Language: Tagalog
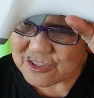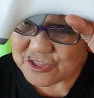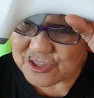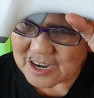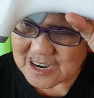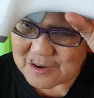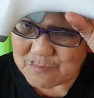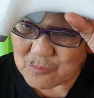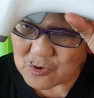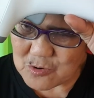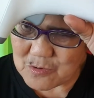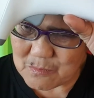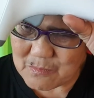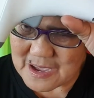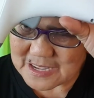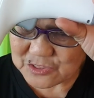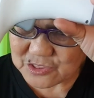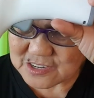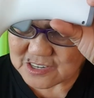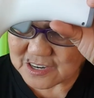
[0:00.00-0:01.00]

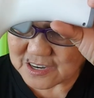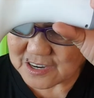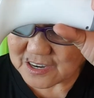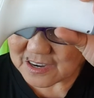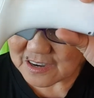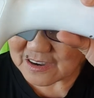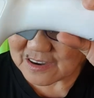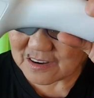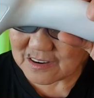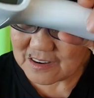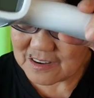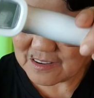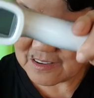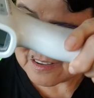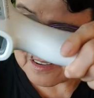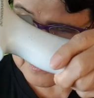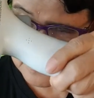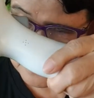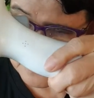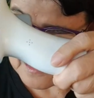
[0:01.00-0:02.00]
thermometer, no?
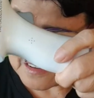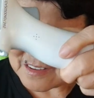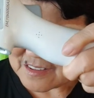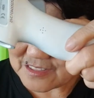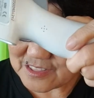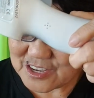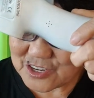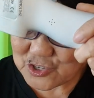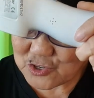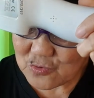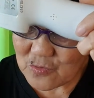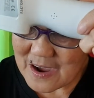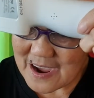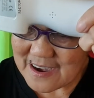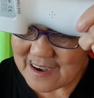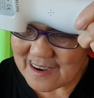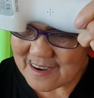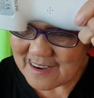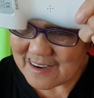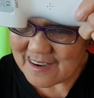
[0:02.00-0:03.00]
This
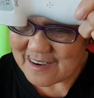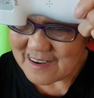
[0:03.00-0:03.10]
one.